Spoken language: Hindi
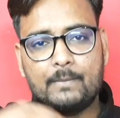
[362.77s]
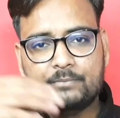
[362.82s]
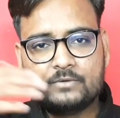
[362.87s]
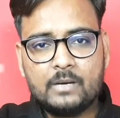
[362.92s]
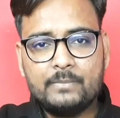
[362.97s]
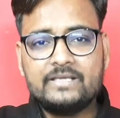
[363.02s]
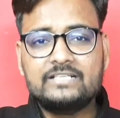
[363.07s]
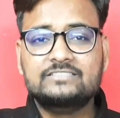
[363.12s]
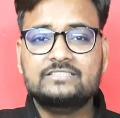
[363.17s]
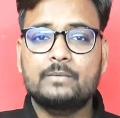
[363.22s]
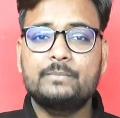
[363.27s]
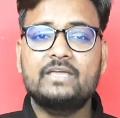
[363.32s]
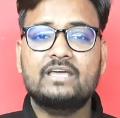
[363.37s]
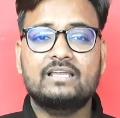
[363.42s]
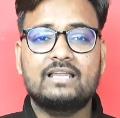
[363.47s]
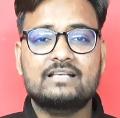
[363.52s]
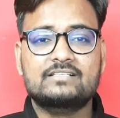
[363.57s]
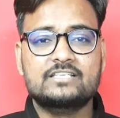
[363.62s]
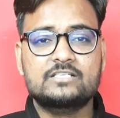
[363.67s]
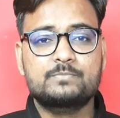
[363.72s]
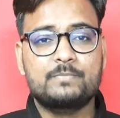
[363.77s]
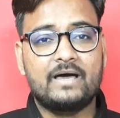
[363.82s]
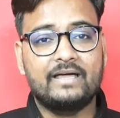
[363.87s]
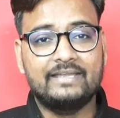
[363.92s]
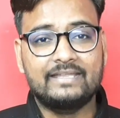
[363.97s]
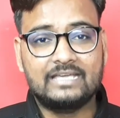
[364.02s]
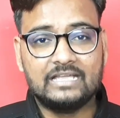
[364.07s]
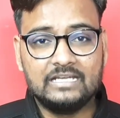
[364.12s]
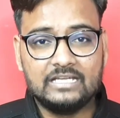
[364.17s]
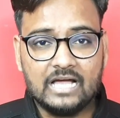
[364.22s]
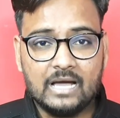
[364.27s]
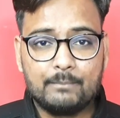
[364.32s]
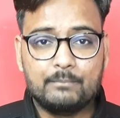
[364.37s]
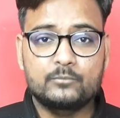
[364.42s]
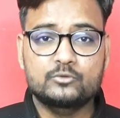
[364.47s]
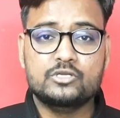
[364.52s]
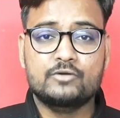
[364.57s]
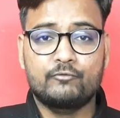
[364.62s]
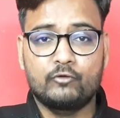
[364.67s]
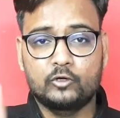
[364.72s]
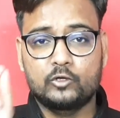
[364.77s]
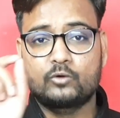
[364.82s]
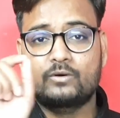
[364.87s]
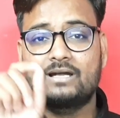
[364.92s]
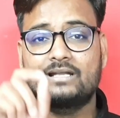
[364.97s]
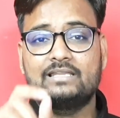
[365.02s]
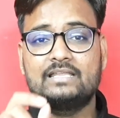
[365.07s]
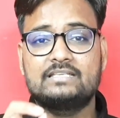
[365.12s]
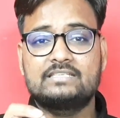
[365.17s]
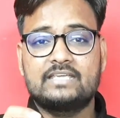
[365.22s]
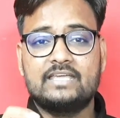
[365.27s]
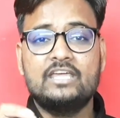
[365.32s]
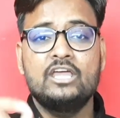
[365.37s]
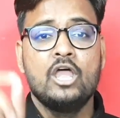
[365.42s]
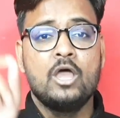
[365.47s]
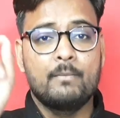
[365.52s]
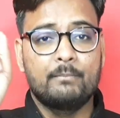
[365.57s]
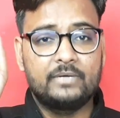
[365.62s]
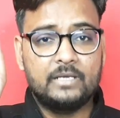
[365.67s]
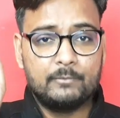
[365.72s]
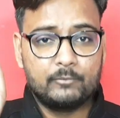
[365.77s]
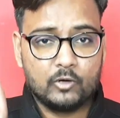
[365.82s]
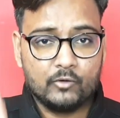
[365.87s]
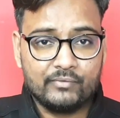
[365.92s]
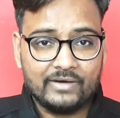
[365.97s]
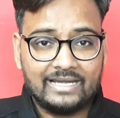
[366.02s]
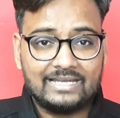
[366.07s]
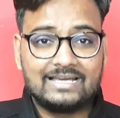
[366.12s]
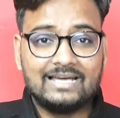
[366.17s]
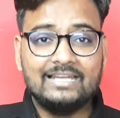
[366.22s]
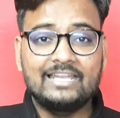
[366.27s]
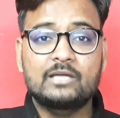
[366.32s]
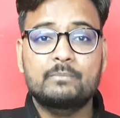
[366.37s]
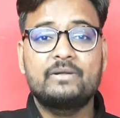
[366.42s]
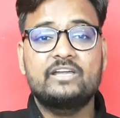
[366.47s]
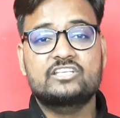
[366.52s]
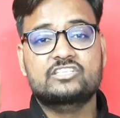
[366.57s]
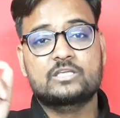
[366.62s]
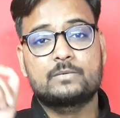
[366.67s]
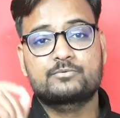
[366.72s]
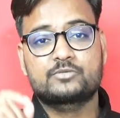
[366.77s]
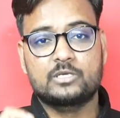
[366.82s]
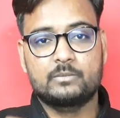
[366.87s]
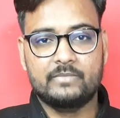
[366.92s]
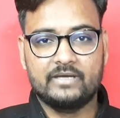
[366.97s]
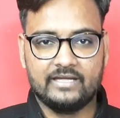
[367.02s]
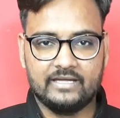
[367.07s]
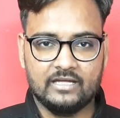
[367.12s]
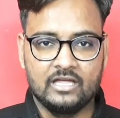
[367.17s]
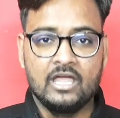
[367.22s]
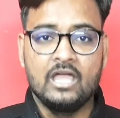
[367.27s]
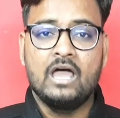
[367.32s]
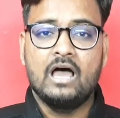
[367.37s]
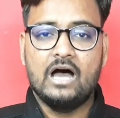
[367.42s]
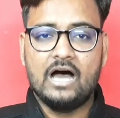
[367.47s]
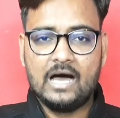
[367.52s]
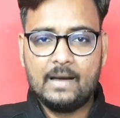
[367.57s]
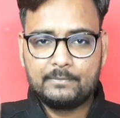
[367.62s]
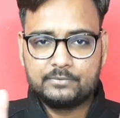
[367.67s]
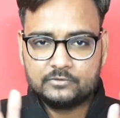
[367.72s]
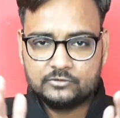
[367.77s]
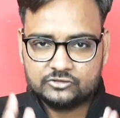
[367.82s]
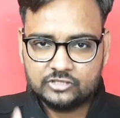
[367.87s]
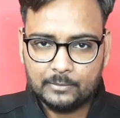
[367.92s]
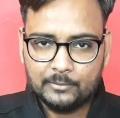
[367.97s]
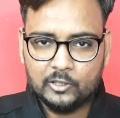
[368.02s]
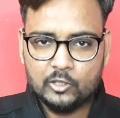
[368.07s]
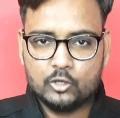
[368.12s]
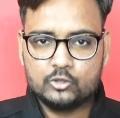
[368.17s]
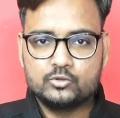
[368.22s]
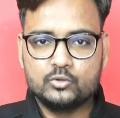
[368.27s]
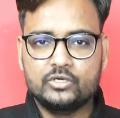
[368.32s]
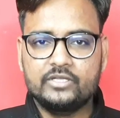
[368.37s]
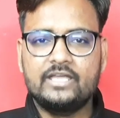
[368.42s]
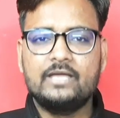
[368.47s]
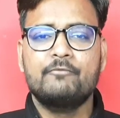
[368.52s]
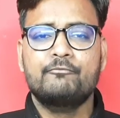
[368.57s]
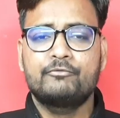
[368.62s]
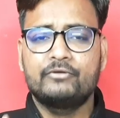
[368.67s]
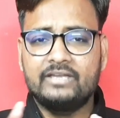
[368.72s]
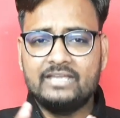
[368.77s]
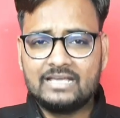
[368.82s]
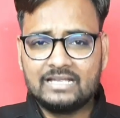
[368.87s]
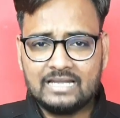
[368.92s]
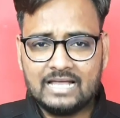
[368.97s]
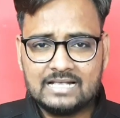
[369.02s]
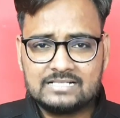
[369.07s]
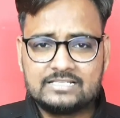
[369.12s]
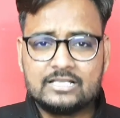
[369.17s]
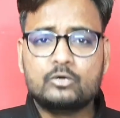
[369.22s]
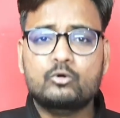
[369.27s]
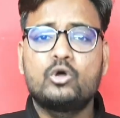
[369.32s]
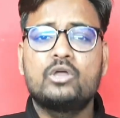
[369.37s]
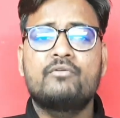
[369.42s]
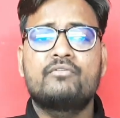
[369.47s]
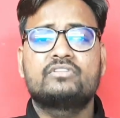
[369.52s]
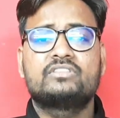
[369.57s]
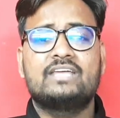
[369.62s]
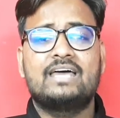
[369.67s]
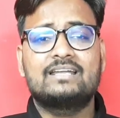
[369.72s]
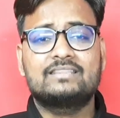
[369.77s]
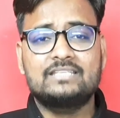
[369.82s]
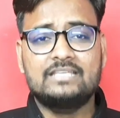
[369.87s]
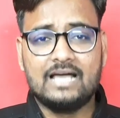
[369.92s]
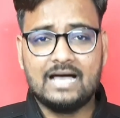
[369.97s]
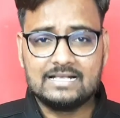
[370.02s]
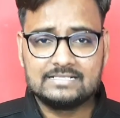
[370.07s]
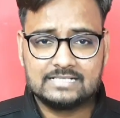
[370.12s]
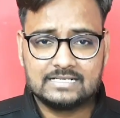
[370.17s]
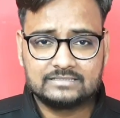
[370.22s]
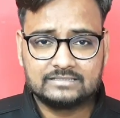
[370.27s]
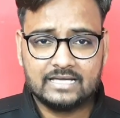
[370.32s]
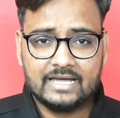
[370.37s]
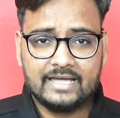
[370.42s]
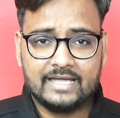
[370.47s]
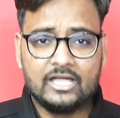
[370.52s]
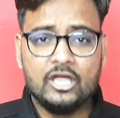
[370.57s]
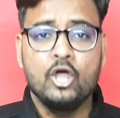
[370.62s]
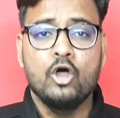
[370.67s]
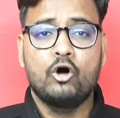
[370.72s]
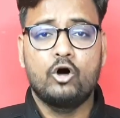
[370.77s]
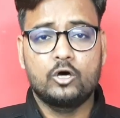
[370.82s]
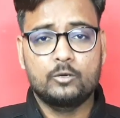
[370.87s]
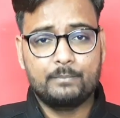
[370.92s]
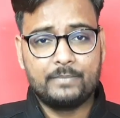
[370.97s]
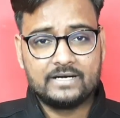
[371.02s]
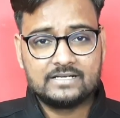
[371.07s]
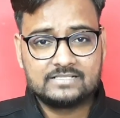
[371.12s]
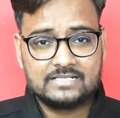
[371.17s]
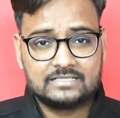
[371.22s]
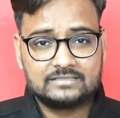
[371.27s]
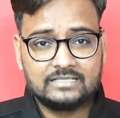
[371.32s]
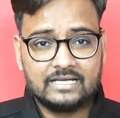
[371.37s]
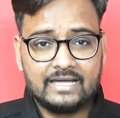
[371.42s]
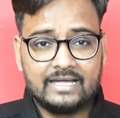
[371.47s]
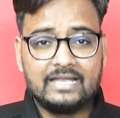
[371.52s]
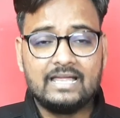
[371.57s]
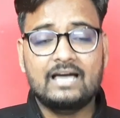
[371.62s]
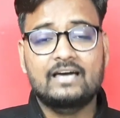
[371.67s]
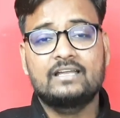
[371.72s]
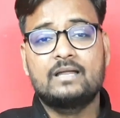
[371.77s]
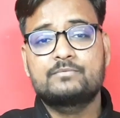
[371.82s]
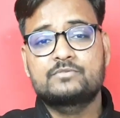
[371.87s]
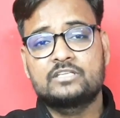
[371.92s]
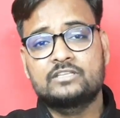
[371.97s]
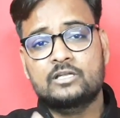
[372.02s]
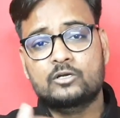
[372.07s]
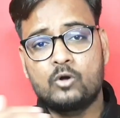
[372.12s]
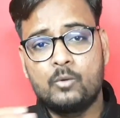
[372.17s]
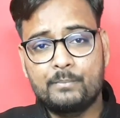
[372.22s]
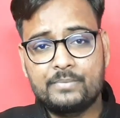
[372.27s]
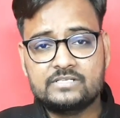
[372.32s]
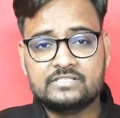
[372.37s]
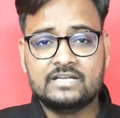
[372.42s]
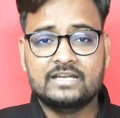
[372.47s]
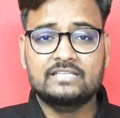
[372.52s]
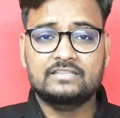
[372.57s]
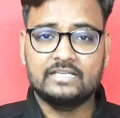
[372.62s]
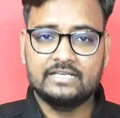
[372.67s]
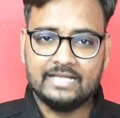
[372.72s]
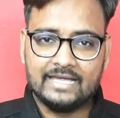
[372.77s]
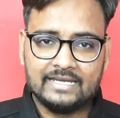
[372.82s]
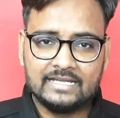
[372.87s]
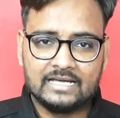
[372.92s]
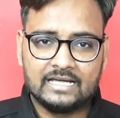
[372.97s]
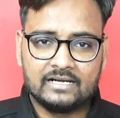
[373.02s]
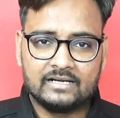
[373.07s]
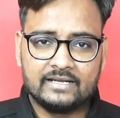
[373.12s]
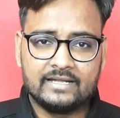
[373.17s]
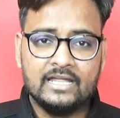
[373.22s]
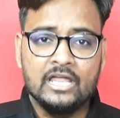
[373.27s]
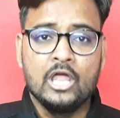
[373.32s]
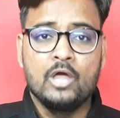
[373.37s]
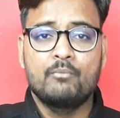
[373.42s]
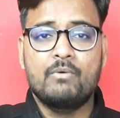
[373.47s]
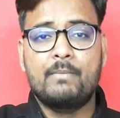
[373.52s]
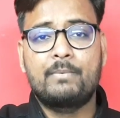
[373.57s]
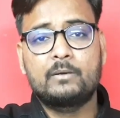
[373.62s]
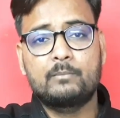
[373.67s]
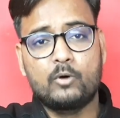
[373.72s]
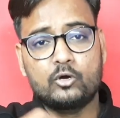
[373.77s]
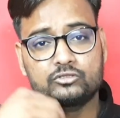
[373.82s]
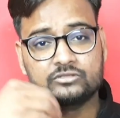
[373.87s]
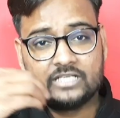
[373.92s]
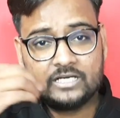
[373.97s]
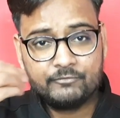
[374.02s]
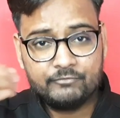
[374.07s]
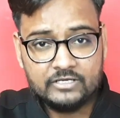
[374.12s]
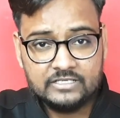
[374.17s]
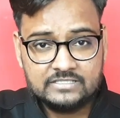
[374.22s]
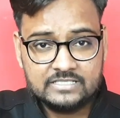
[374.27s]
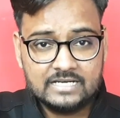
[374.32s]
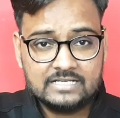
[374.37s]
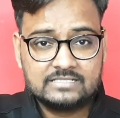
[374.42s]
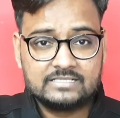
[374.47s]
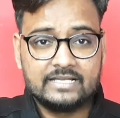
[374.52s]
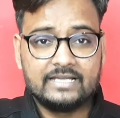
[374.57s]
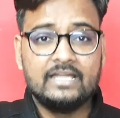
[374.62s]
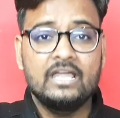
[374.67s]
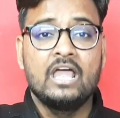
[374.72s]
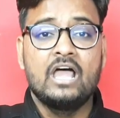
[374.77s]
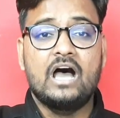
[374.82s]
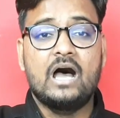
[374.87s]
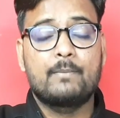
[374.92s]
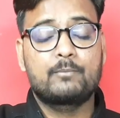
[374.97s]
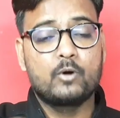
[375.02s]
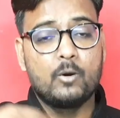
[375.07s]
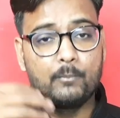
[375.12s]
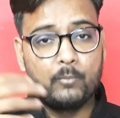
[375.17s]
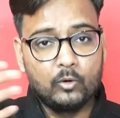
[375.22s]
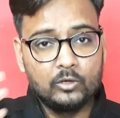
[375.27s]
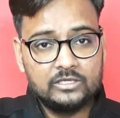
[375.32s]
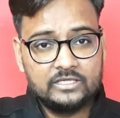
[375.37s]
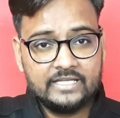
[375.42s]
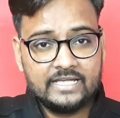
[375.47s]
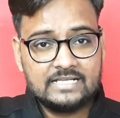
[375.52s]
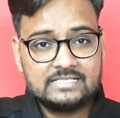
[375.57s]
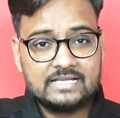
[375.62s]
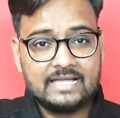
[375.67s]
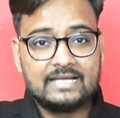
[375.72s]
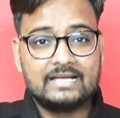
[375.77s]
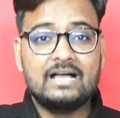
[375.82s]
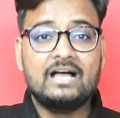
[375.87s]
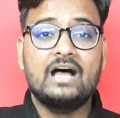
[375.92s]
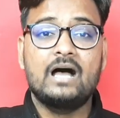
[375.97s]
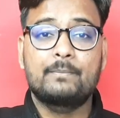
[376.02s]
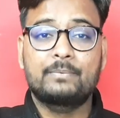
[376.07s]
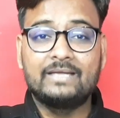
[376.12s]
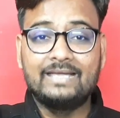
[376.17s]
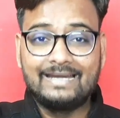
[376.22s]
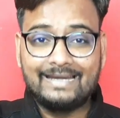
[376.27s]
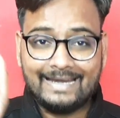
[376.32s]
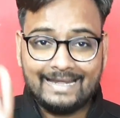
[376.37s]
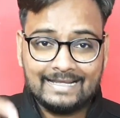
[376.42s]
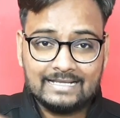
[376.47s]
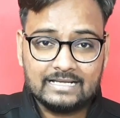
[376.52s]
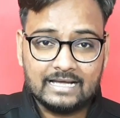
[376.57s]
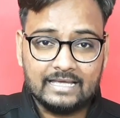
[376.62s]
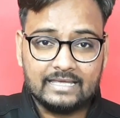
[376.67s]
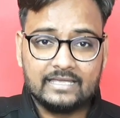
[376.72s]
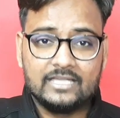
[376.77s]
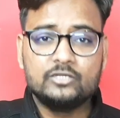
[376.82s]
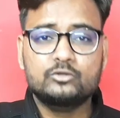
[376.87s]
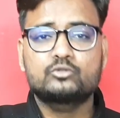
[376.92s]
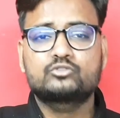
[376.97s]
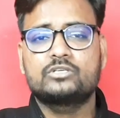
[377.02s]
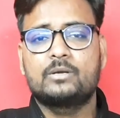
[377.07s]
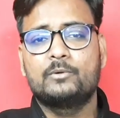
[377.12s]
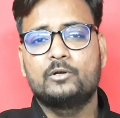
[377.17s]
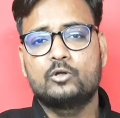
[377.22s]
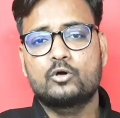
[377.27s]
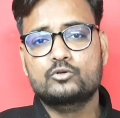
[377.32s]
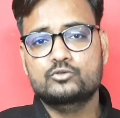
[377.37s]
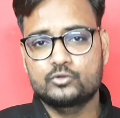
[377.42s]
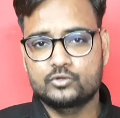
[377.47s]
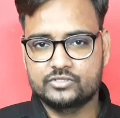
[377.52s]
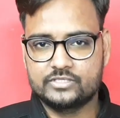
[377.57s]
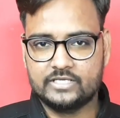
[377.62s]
अपकमिंग सभी क्लासेस पाने के लिए आप मुझे फॉलो कर लीजिए मेरी प्रोफाइल का लिंक भी डिस्क्रिप्शन में है आप सभी लोग जुड़िए फ्री क्लास है कोई विद्यार्थी आ सकता है और पढ़ सकता है अगर आप जनरल कॉम्पिटिशन की तैयारी कर रहे हैं वहां पर बहुत सारे फीचर्स है आपको पोल दिए जाएगा आपकी रैंक आएगी तो सभी लोग जुड़